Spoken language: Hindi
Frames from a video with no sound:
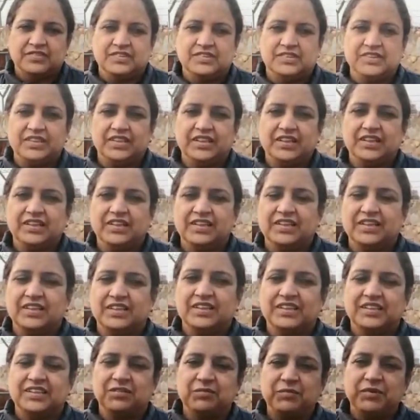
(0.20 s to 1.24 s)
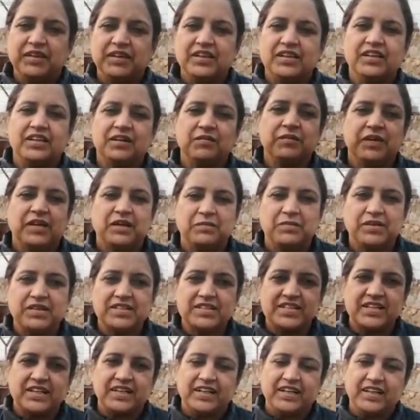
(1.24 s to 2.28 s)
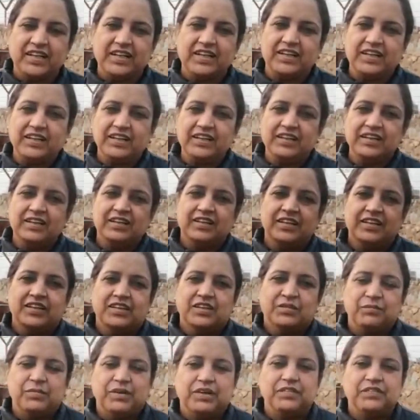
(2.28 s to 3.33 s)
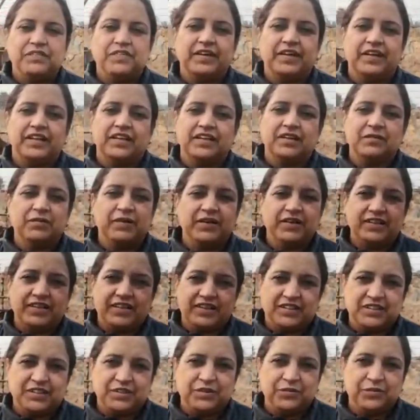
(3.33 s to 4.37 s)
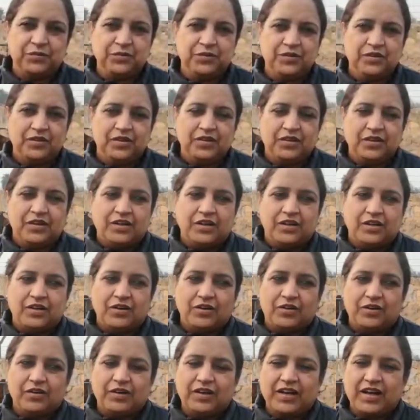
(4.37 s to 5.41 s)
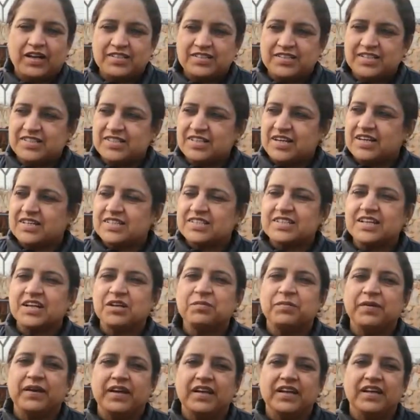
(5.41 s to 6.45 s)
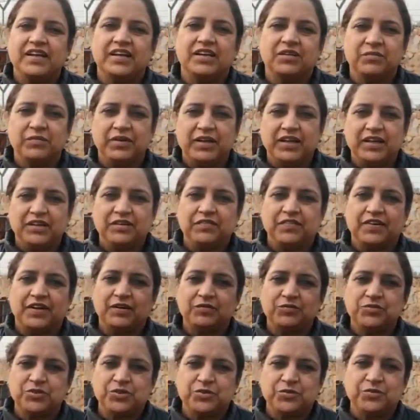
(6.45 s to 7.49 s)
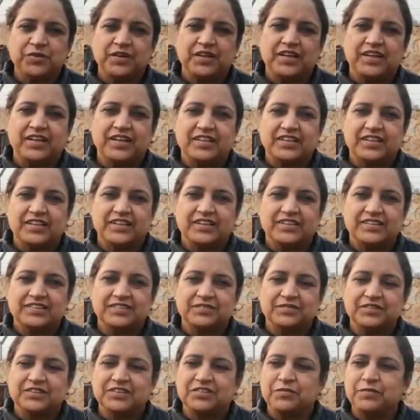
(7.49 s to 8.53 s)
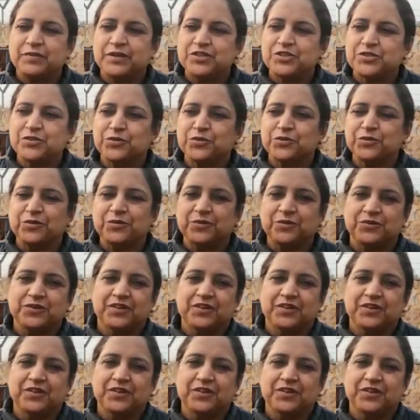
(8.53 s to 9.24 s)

जी मेरा नाम हेमा सेठी है मैं फरीदाबाद रहती हूँ और आज से चार साल पहले हमने ये फार्म शुरू किया था सिर्फ बच्चों को